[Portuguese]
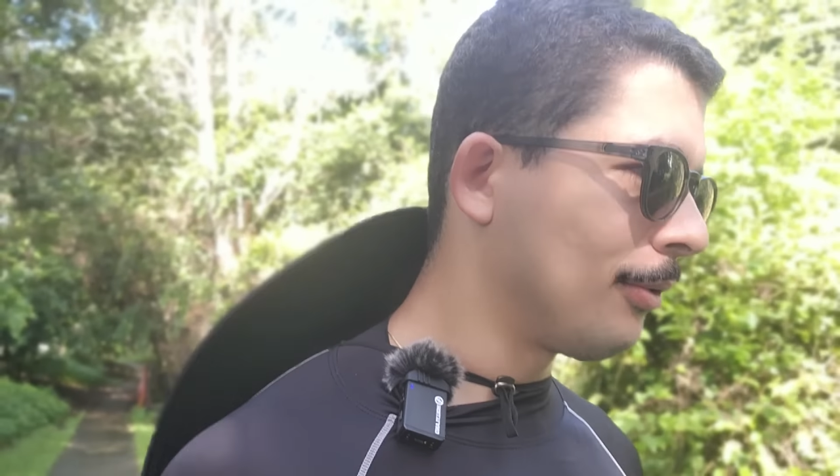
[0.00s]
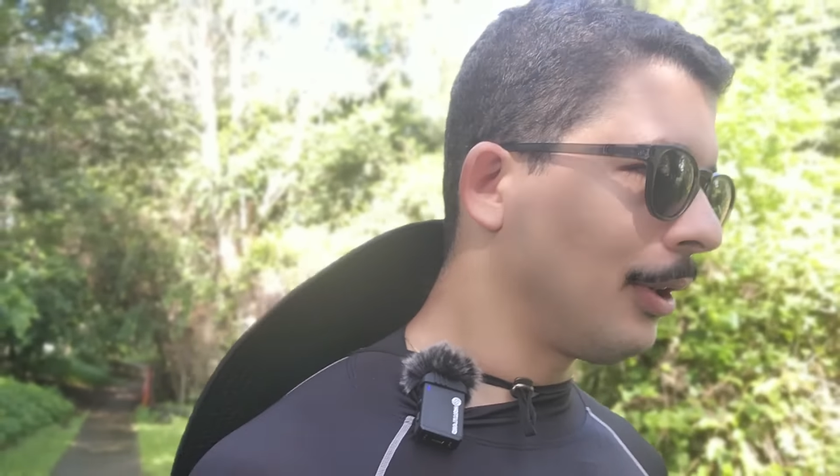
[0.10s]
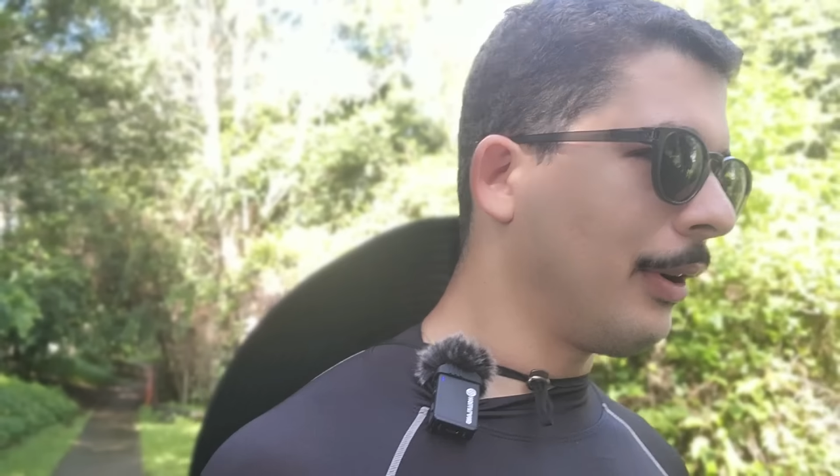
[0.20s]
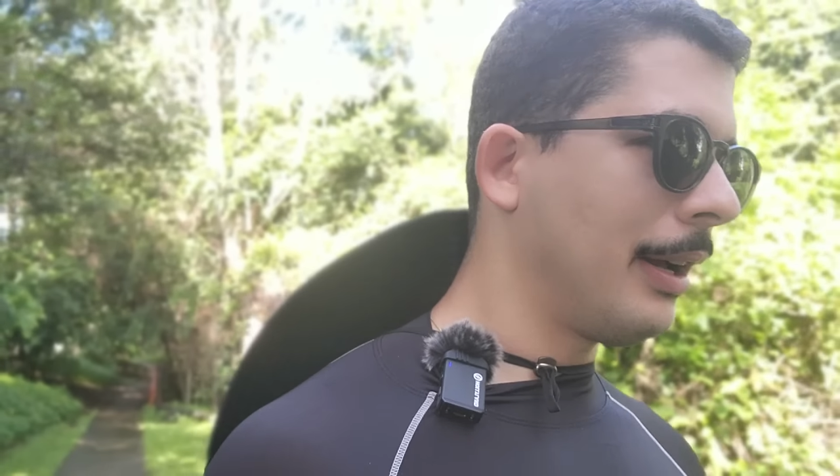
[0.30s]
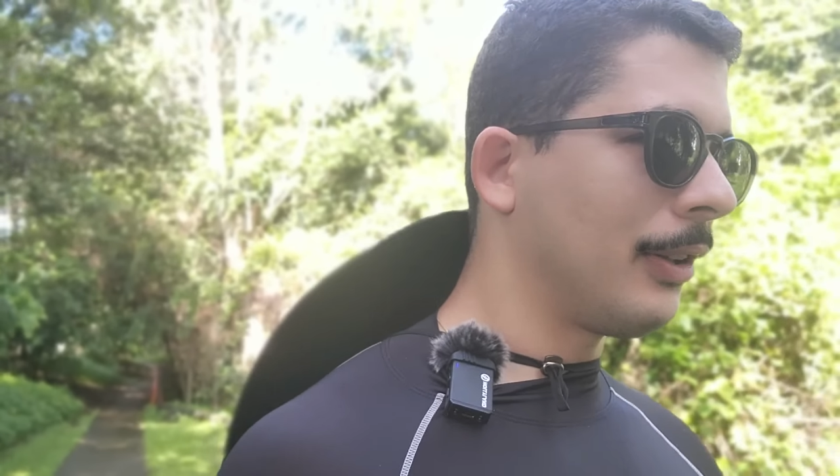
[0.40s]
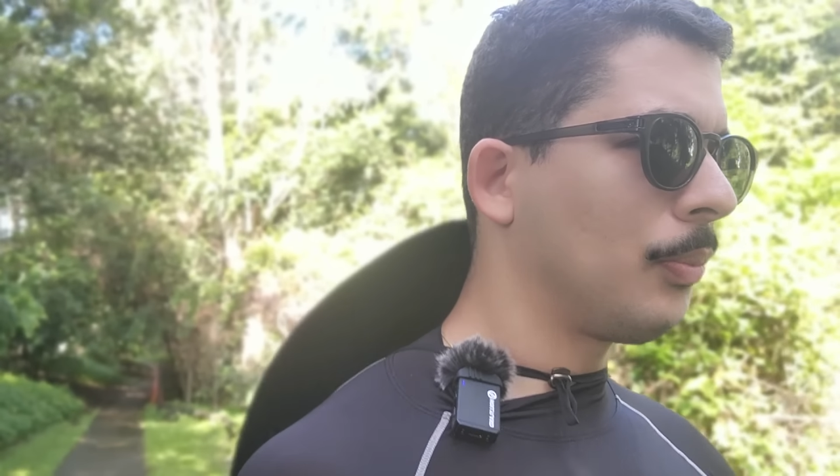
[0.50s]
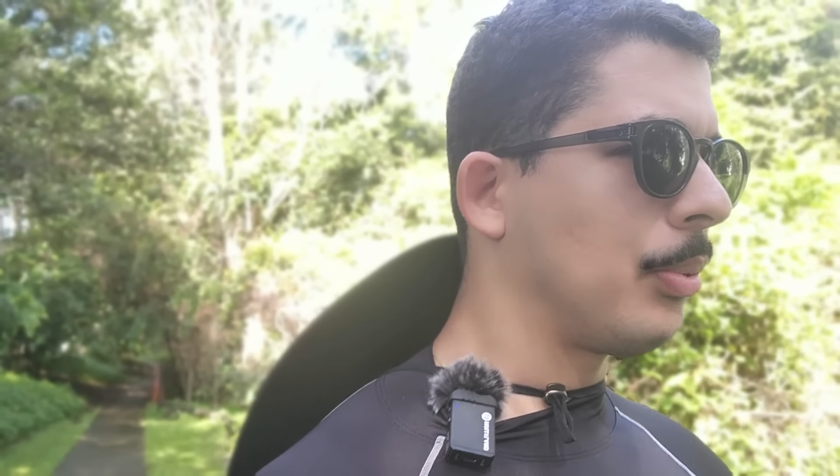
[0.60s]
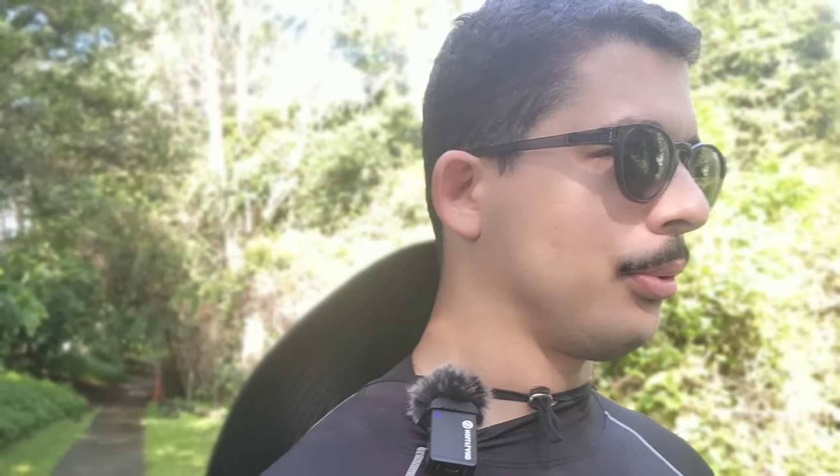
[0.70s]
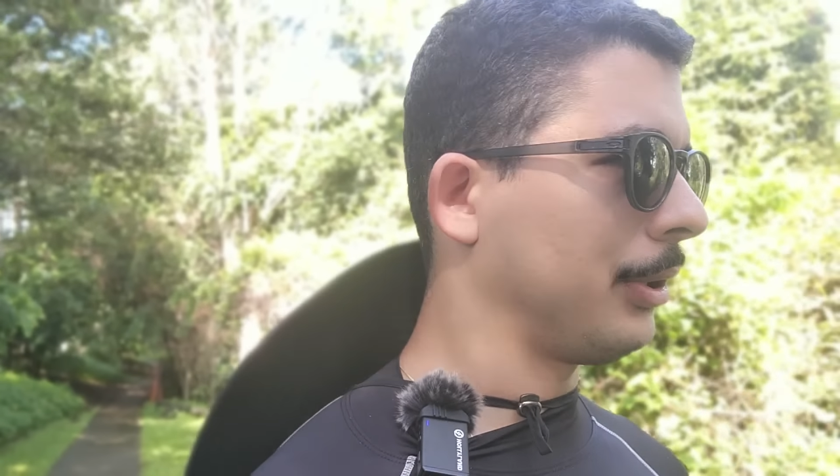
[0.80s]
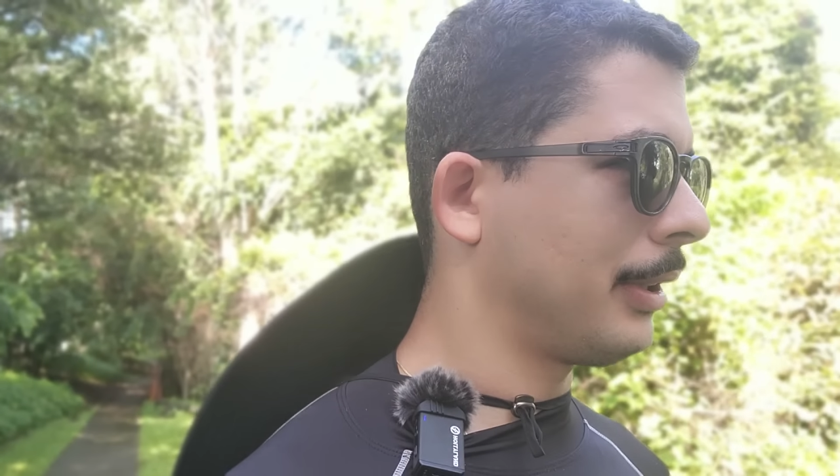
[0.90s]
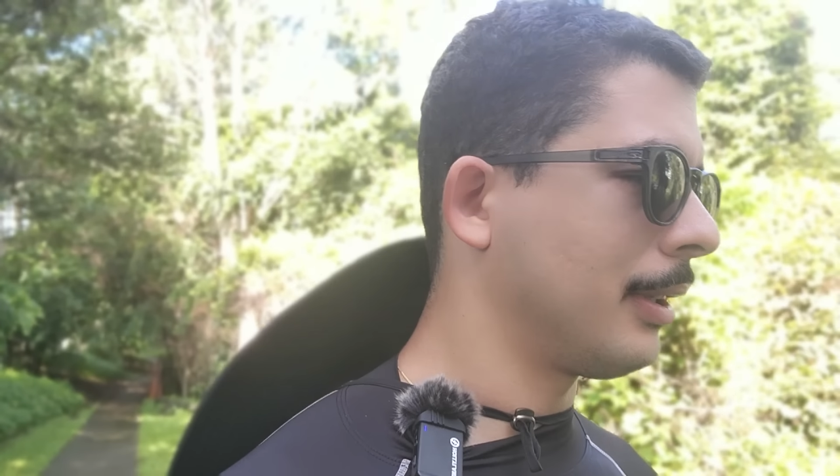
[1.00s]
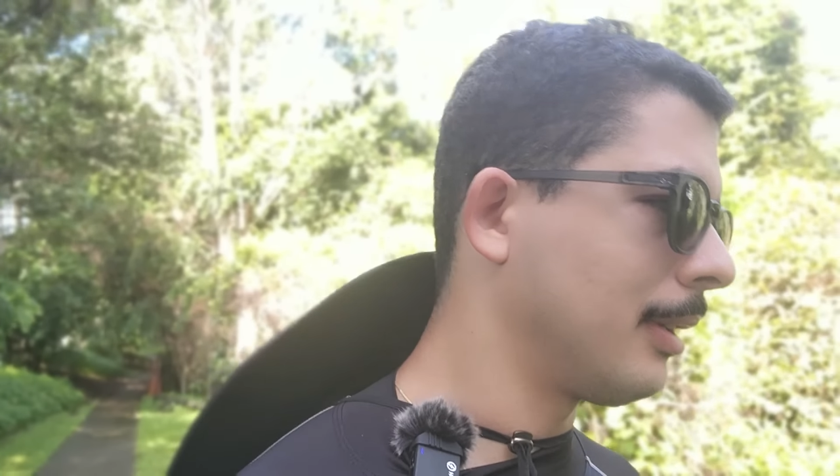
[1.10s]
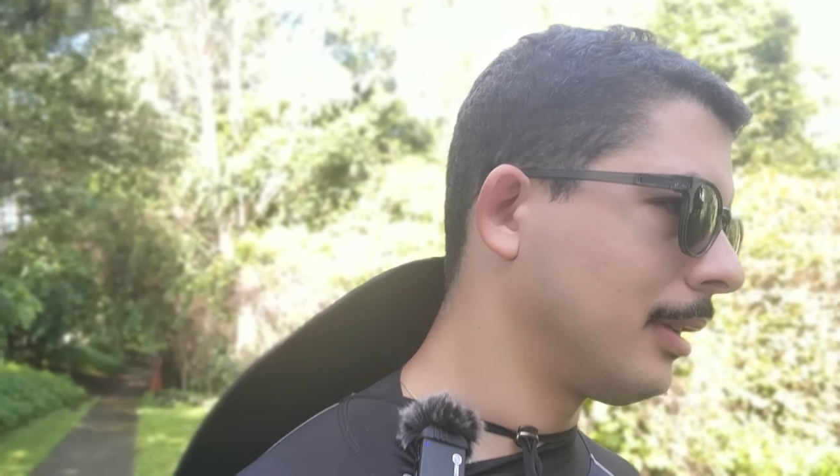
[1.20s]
de dar uma resposta,